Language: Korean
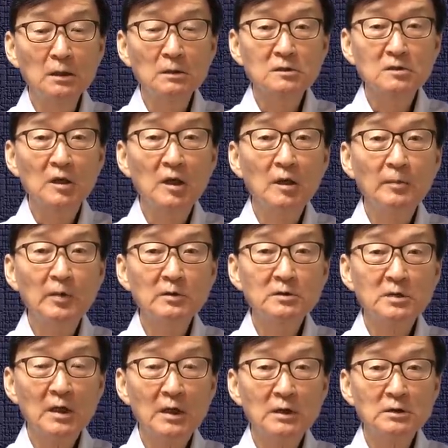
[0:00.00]
세
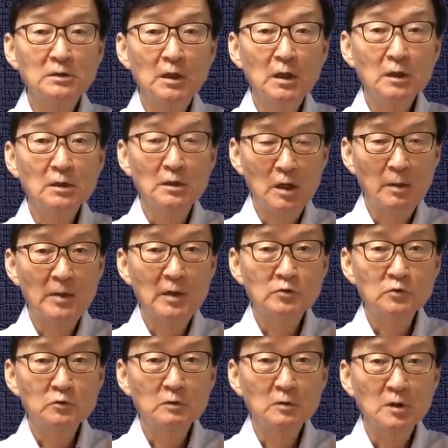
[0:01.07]
번째가 이제 그나마
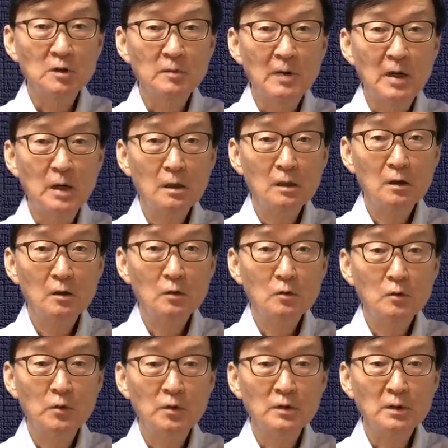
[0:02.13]
중국이 힘을
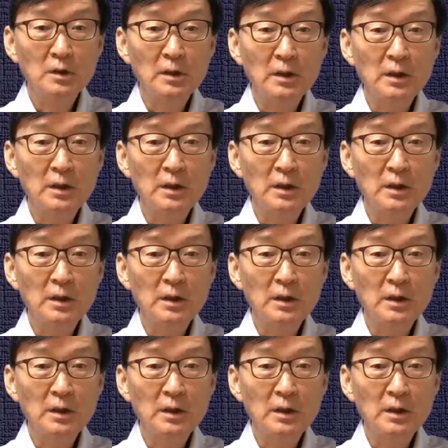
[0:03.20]
얻고 있는